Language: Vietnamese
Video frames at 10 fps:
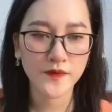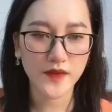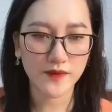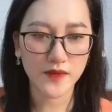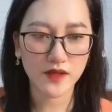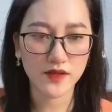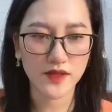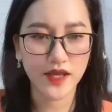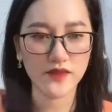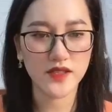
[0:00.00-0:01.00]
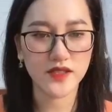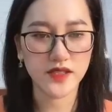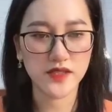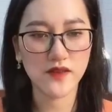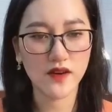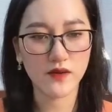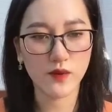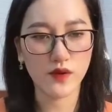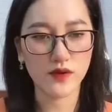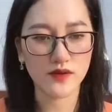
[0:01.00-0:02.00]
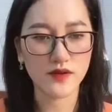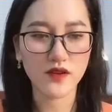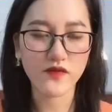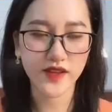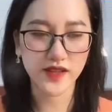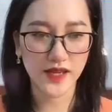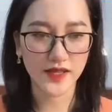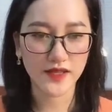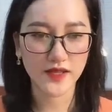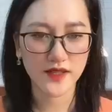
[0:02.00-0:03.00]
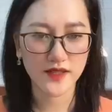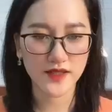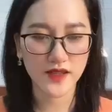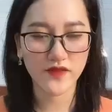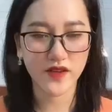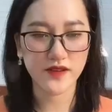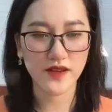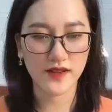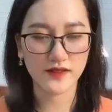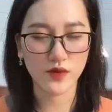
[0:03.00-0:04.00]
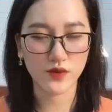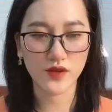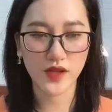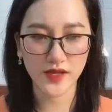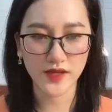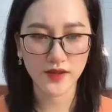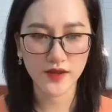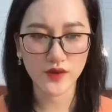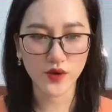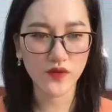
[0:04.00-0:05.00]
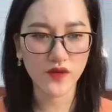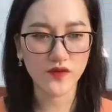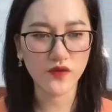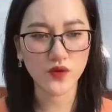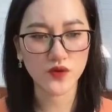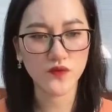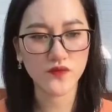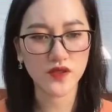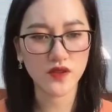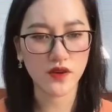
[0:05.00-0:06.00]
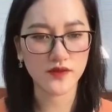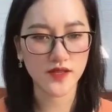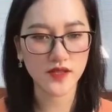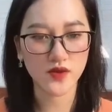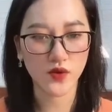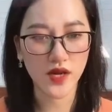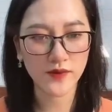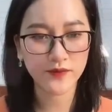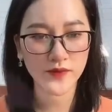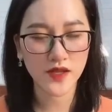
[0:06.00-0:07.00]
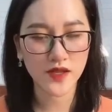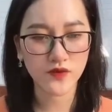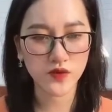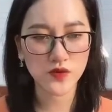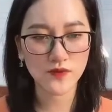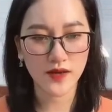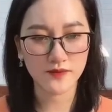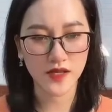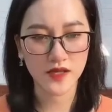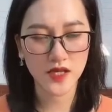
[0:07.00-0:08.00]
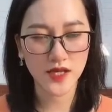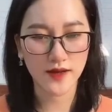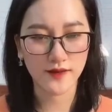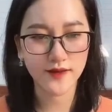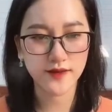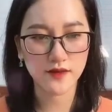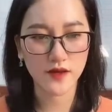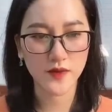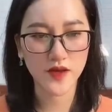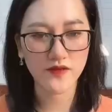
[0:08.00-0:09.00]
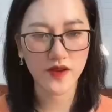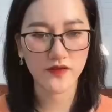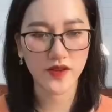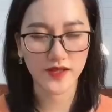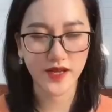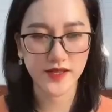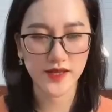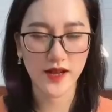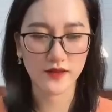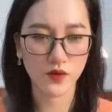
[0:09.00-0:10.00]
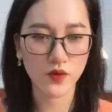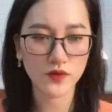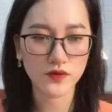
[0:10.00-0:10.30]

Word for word: Tạm thời cái vị trí vợ của từ ngưng viên này, danh phận nhạc tiểu thư này đối với Phù Dung vẫn còn rắc rối lắm. Phù Dung cảm thấy càng ít người biết về việc này thì càng tốt.